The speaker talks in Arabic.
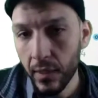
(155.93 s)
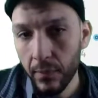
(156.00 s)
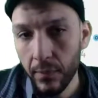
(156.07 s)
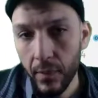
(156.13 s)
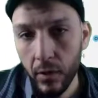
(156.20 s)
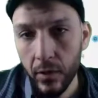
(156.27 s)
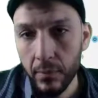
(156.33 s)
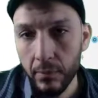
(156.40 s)
اهو
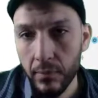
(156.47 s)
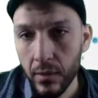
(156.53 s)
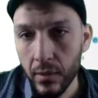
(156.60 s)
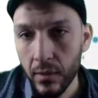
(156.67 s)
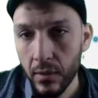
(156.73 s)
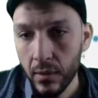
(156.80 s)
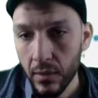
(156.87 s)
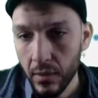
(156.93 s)
قال
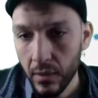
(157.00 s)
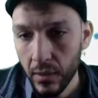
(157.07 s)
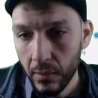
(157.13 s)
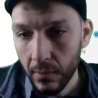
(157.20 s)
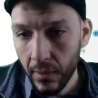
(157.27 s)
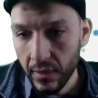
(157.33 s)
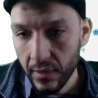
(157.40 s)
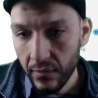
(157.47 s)
تم
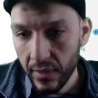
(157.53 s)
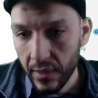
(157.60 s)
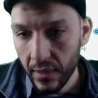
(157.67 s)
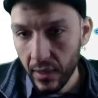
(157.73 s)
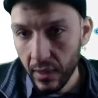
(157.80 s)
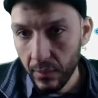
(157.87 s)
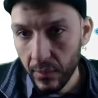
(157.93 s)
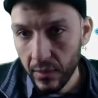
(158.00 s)
حتى فتح على
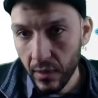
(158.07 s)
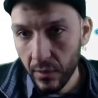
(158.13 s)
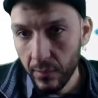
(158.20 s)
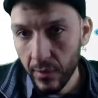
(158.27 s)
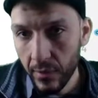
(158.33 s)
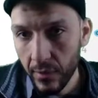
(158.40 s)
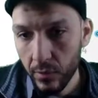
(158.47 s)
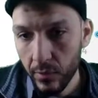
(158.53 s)
مطرح ما
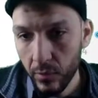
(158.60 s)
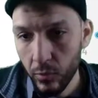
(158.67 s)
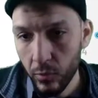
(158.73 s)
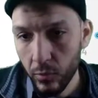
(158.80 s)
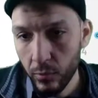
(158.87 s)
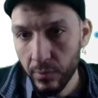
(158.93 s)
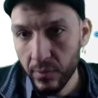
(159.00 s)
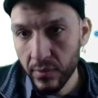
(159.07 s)
كنت موجود
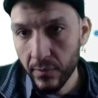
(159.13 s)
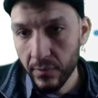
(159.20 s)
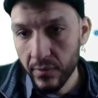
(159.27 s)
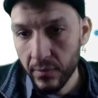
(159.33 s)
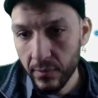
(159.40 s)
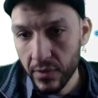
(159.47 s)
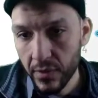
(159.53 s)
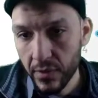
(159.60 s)
بالظبط
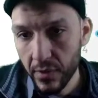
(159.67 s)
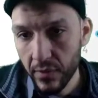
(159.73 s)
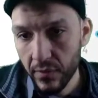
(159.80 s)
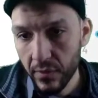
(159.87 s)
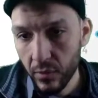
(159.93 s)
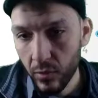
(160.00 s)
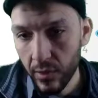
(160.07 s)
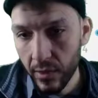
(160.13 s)
ماشي اقفل إيه، كل
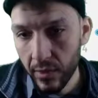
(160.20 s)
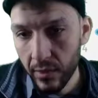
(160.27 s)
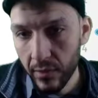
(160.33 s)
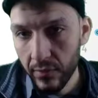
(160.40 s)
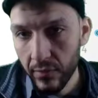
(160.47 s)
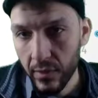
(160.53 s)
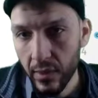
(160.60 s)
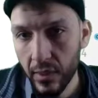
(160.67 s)
حاجه
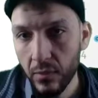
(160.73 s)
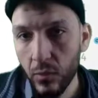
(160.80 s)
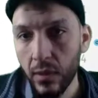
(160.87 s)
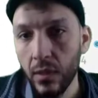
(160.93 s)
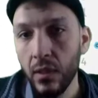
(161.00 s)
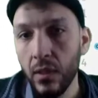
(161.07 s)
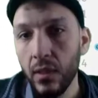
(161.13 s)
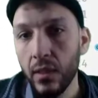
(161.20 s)
ايوه
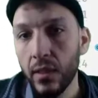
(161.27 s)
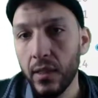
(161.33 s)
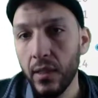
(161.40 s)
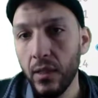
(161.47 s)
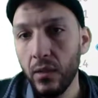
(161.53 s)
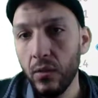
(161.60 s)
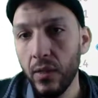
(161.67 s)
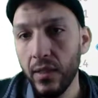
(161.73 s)
كده
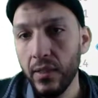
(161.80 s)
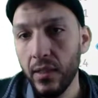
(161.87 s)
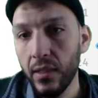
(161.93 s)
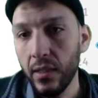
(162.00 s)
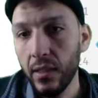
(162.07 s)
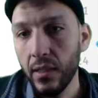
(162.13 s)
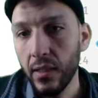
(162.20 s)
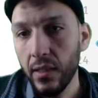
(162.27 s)
اهو ادي
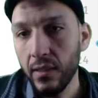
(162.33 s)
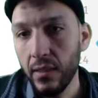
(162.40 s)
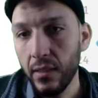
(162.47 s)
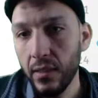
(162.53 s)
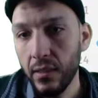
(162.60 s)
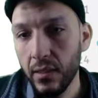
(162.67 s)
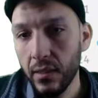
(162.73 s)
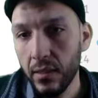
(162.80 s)
الايه ادي
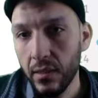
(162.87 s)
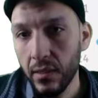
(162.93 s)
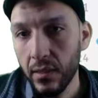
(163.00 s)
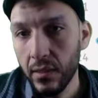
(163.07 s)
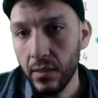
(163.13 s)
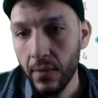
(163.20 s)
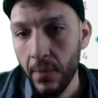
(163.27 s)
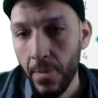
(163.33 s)

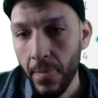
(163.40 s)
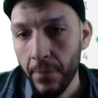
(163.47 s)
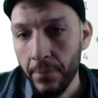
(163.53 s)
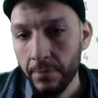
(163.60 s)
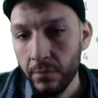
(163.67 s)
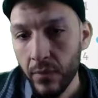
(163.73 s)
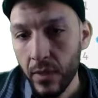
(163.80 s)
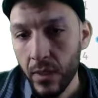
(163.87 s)

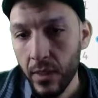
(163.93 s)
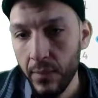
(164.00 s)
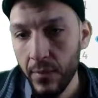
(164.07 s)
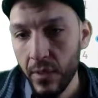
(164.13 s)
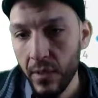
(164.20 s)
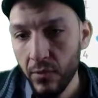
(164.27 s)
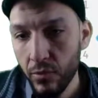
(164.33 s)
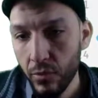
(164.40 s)

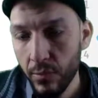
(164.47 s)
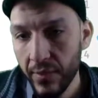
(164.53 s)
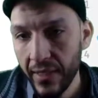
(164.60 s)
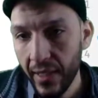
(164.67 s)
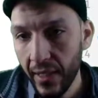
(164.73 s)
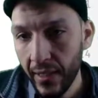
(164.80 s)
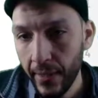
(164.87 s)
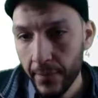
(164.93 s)
الايميليتور
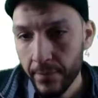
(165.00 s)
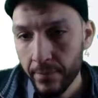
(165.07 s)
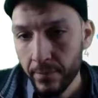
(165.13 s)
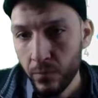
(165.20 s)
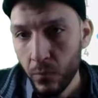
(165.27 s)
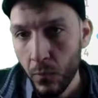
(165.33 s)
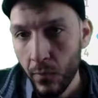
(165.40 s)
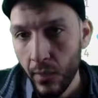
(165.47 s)
بتاعنا
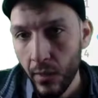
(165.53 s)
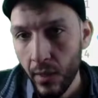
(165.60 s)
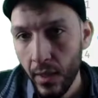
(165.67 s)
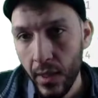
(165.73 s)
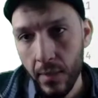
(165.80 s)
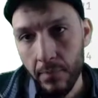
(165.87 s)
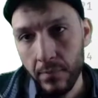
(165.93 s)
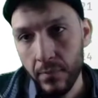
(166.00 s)

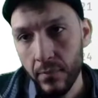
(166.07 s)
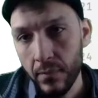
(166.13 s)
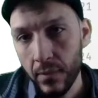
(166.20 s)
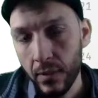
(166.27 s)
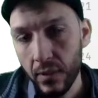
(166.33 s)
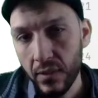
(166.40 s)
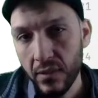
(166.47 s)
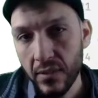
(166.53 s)
قام
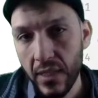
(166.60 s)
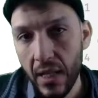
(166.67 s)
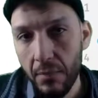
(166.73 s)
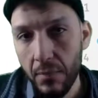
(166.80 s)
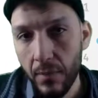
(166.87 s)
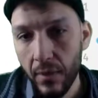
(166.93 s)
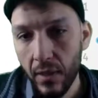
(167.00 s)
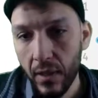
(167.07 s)
خلاص دي اهم
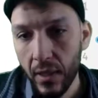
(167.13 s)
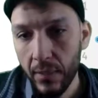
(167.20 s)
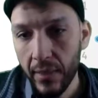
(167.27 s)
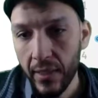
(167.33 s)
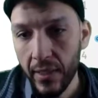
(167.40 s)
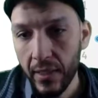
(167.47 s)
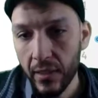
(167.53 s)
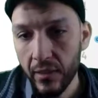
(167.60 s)
مرحله فانا
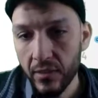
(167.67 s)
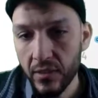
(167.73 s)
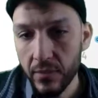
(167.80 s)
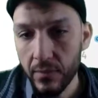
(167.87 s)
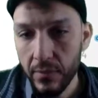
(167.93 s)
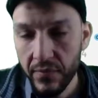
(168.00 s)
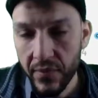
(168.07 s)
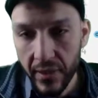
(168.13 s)
كده خلصت
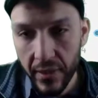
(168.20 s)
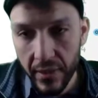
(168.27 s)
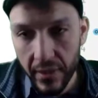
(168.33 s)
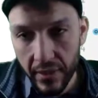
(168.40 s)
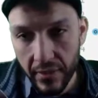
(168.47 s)
من فكره